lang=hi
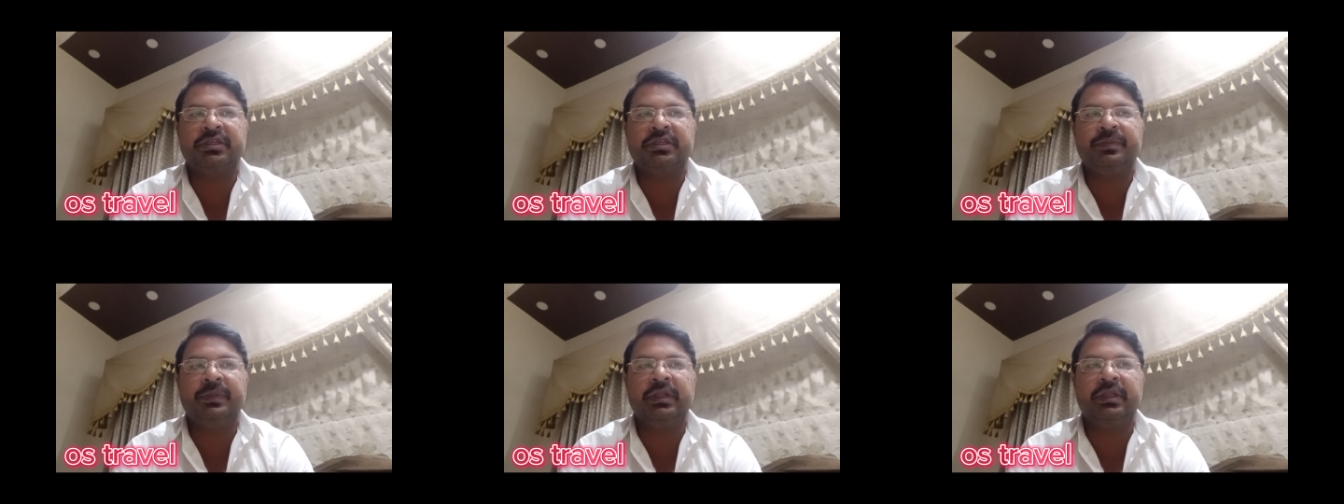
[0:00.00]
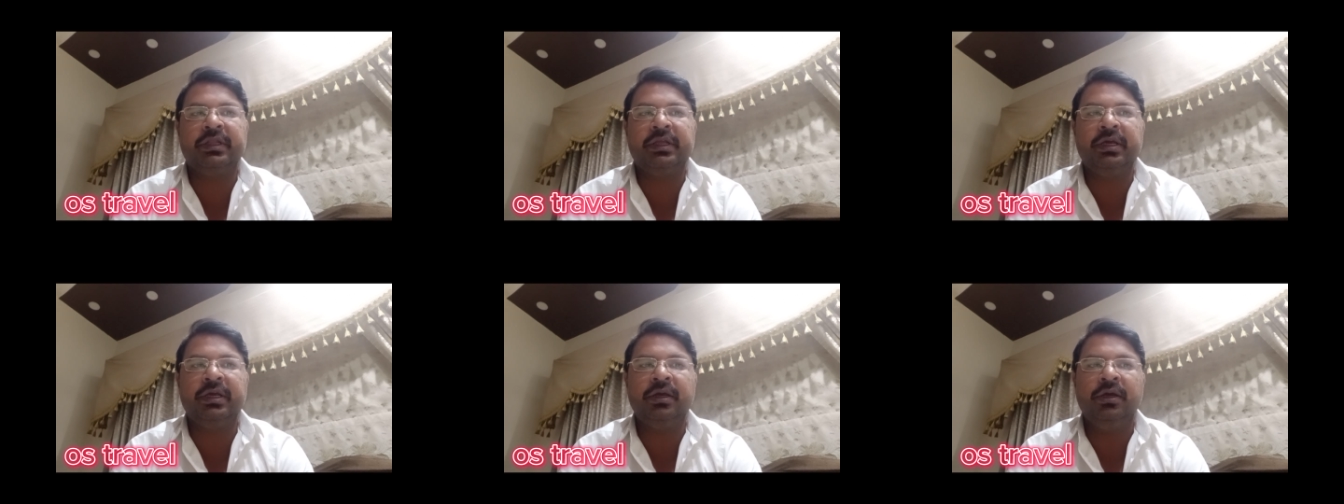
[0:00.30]
से
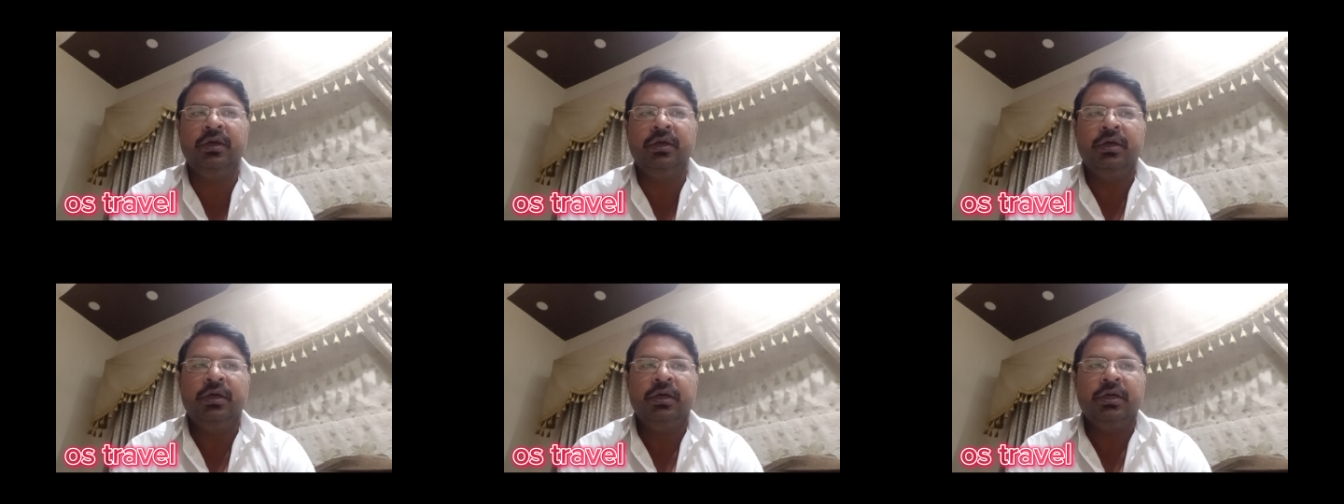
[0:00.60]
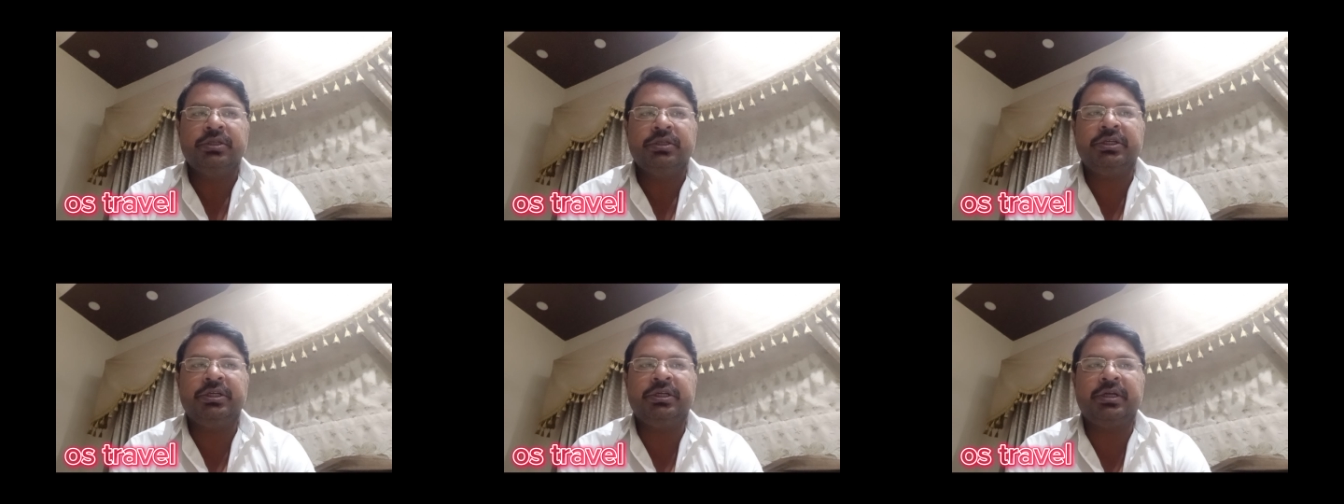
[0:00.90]
मिलते हैं
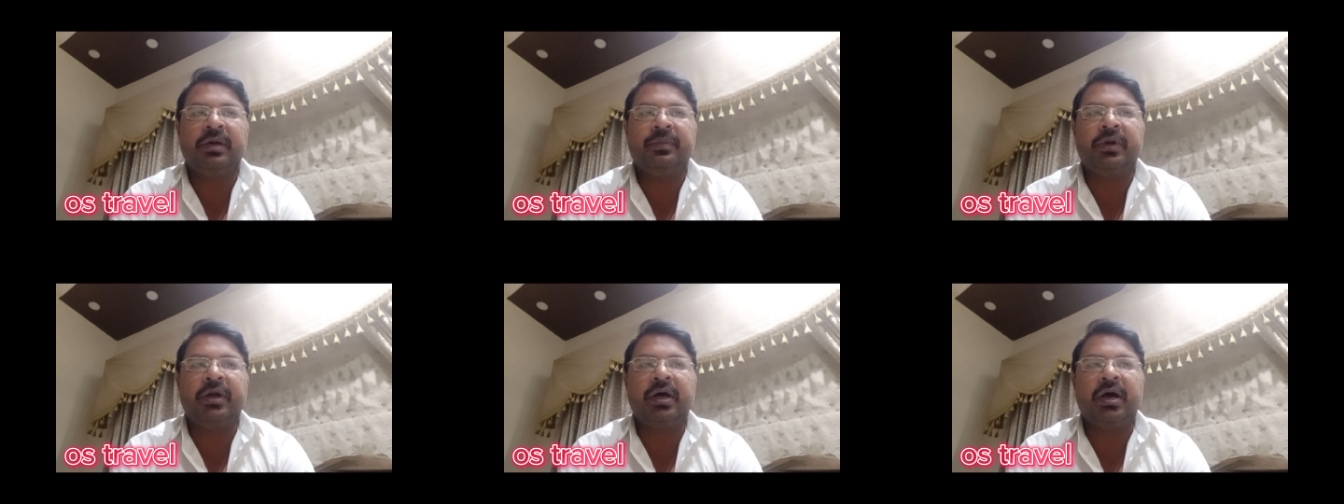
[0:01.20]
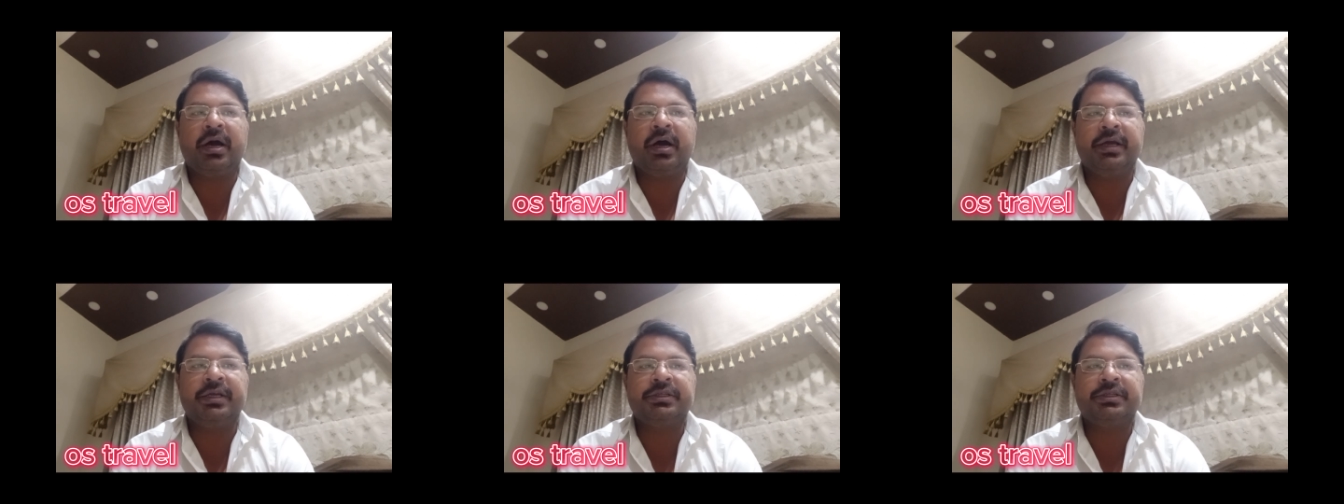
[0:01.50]
जिनका
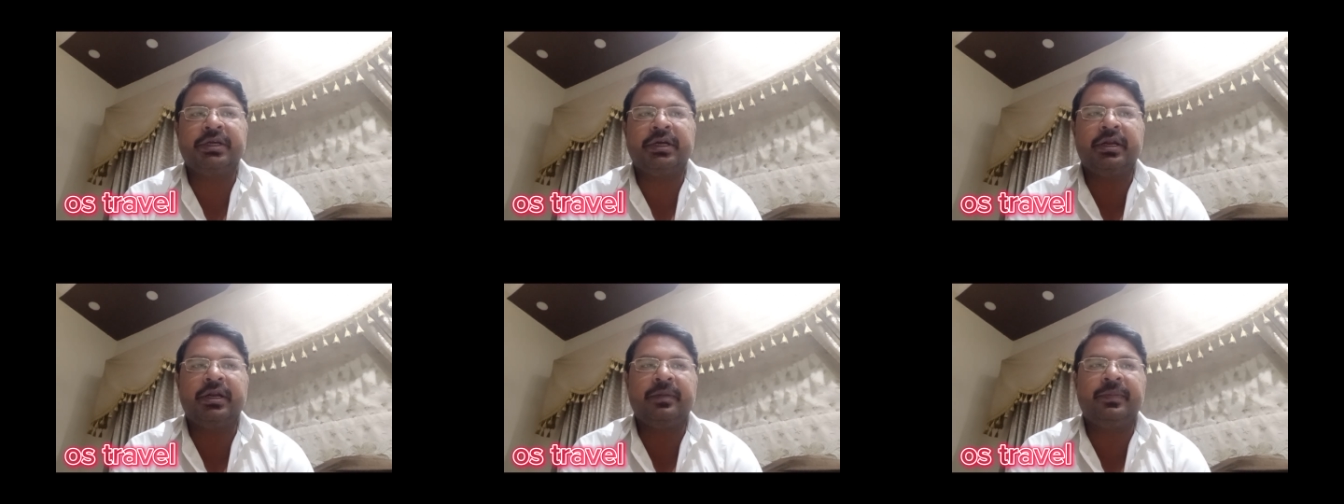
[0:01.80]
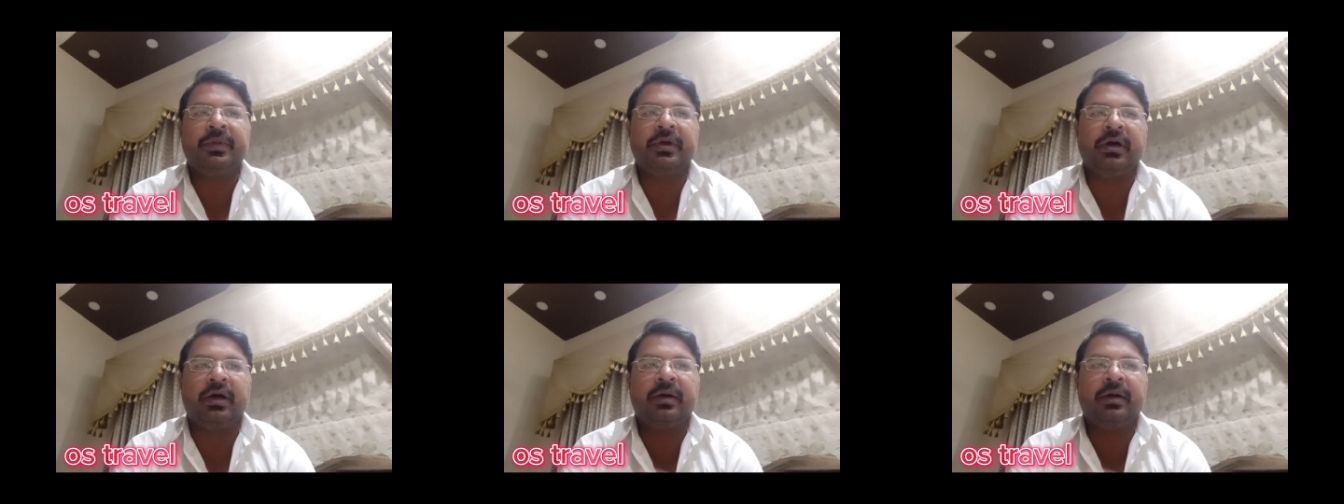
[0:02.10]
बड़ा हाई
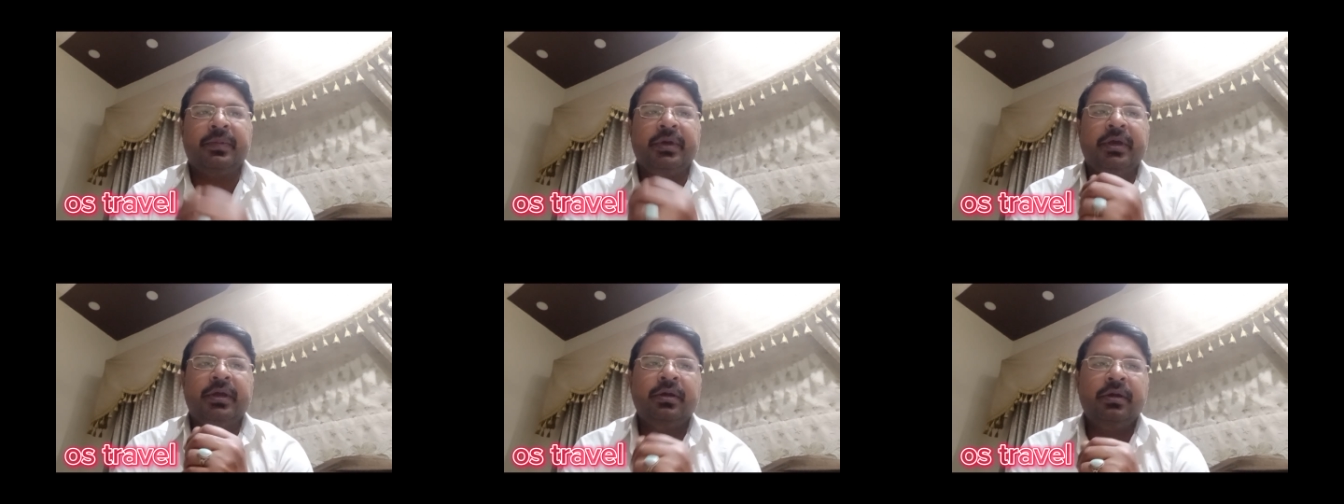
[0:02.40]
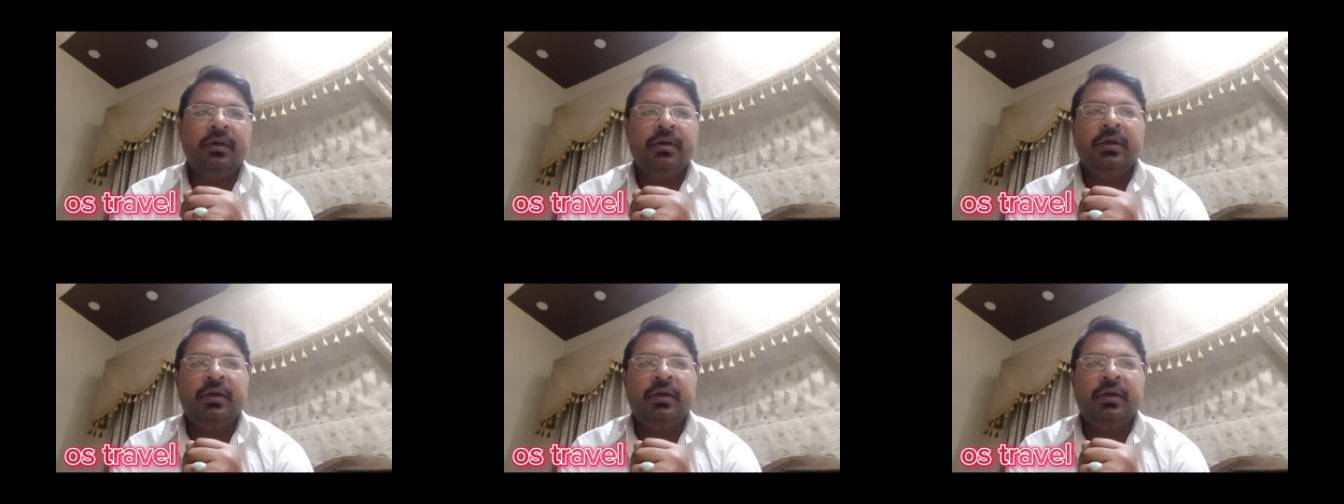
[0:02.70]
स्टैंडर्ड पे काम है